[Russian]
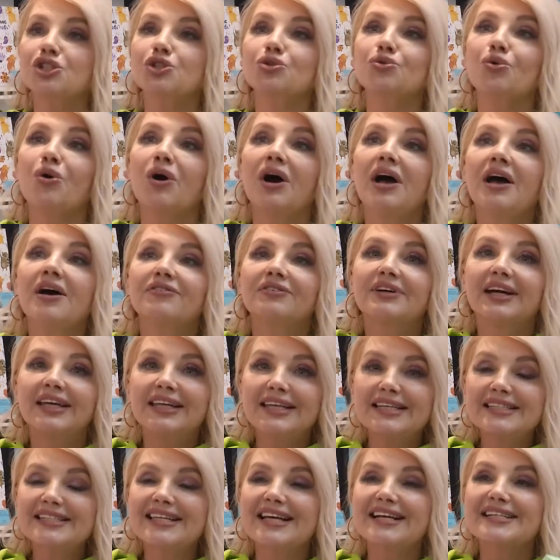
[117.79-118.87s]
что что в
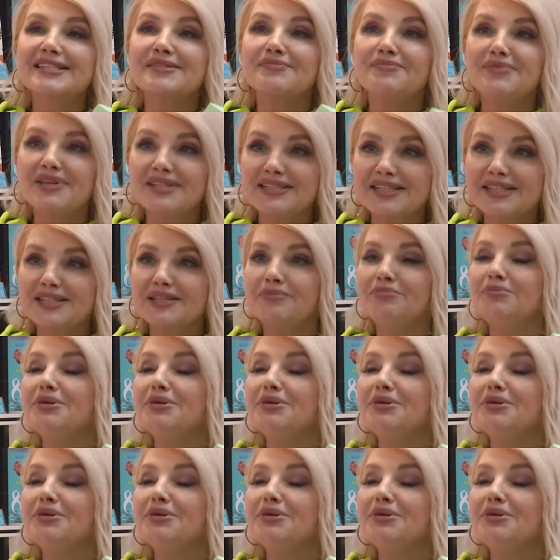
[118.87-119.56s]
корейской косметике